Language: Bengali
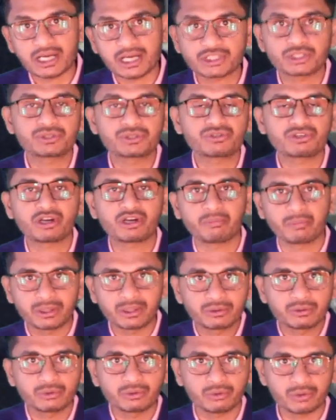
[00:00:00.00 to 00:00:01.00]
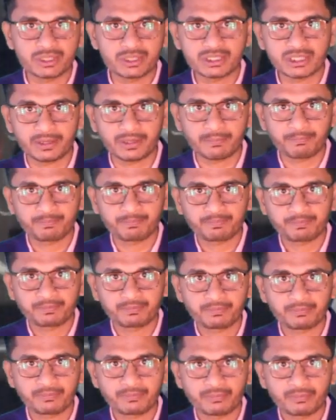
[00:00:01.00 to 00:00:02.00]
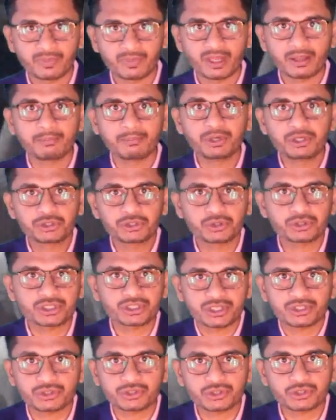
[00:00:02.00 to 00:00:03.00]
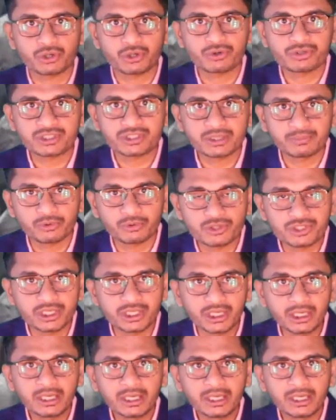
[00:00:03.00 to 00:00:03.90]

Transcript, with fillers: আশি জনের মৃত্যু হয়েছে বিশ্ব স্বাস্থ্য সংস্থা বলছে